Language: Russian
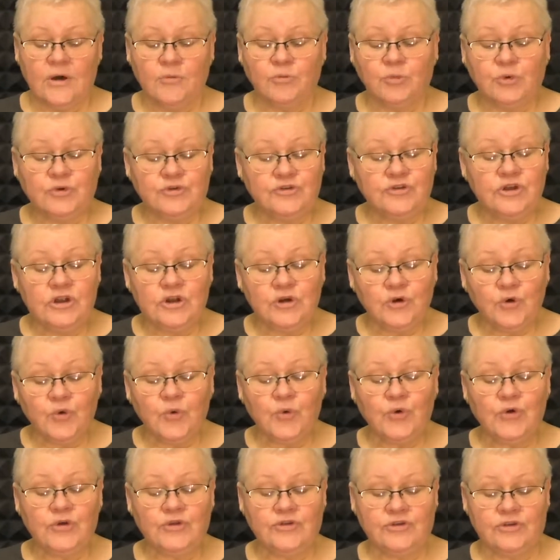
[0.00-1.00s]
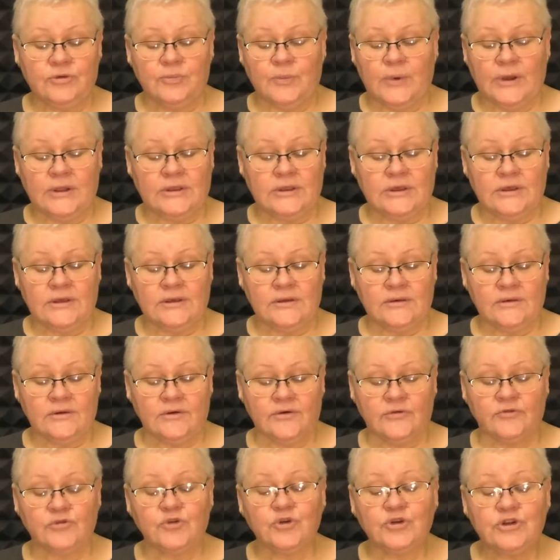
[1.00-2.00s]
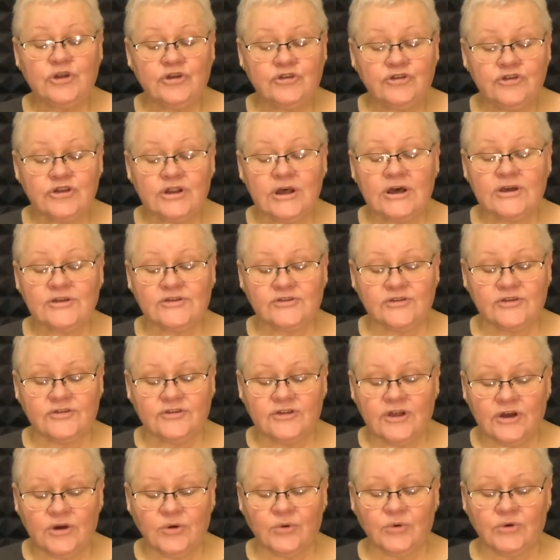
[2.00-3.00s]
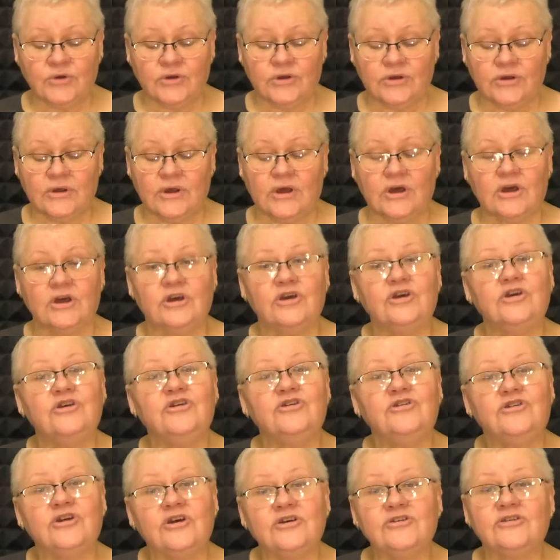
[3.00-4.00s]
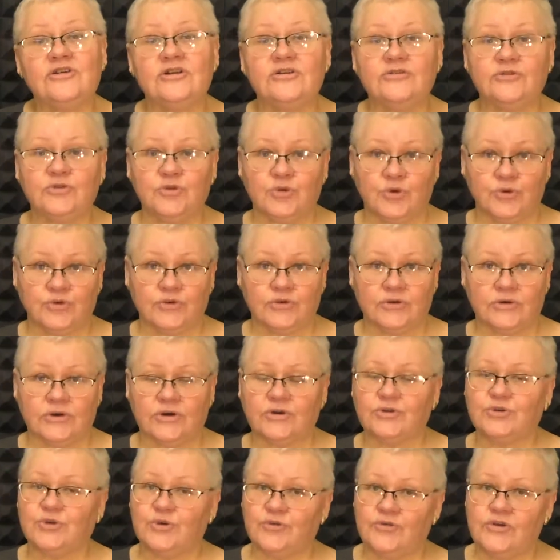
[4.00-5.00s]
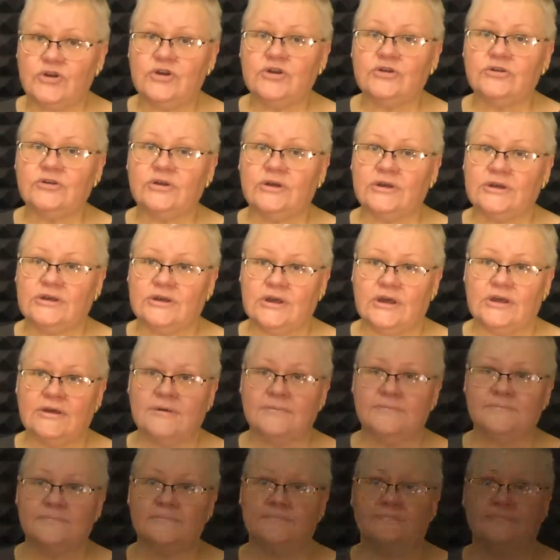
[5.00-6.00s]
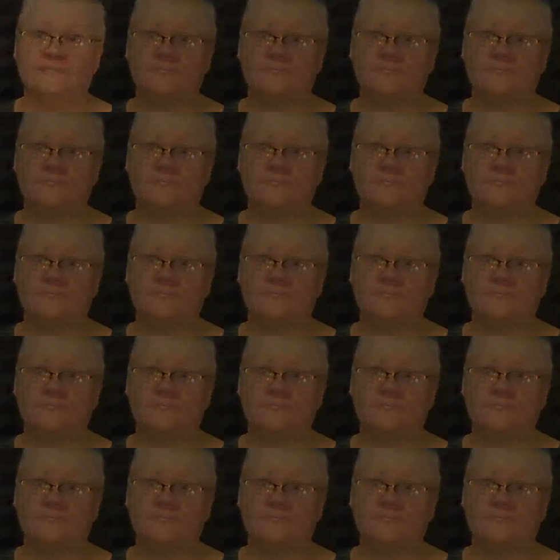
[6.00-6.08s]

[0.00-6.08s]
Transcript: Пусть нелегко идти по ней, все начинается с дороги, и счастлив тот, кто верен ей.